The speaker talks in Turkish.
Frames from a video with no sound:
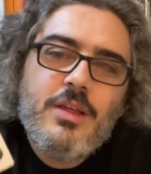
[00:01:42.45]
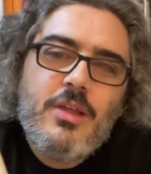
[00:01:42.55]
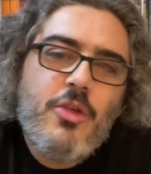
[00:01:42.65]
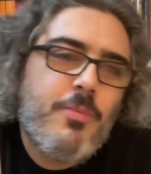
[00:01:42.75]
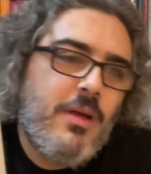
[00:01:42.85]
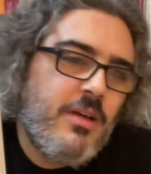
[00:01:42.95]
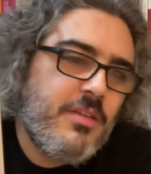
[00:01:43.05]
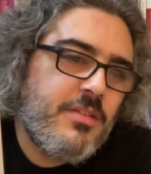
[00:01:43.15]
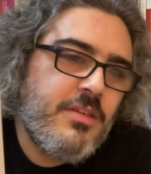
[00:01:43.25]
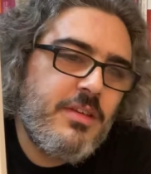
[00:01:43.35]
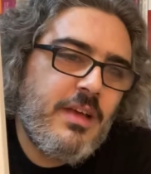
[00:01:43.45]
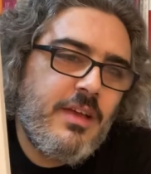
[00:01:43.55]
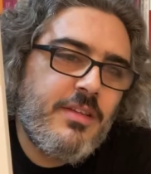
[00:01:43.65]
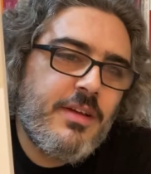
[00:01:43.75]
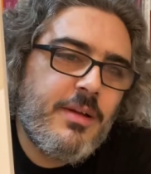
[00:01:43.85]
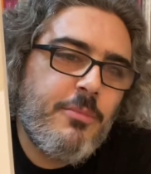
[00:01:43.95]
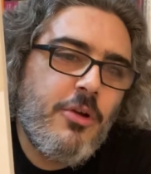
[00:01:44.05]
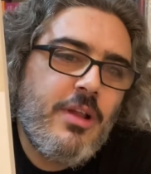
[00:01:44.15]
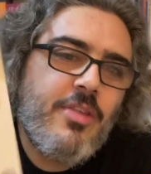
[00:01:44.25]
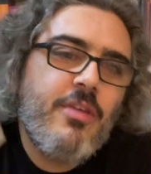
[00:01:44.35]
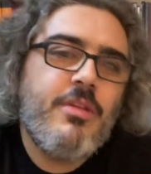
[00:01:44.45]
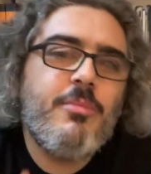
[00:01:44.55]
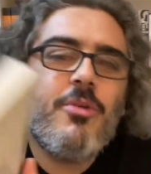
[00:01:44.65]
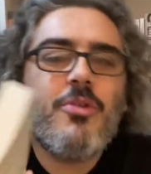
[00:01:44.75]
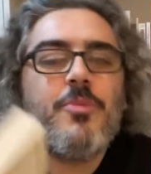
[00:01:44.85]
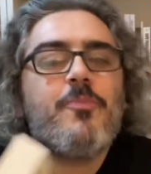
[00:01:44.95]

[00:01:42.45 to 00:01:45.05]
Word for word: İş Bankası yayınları böyle çevirmiş.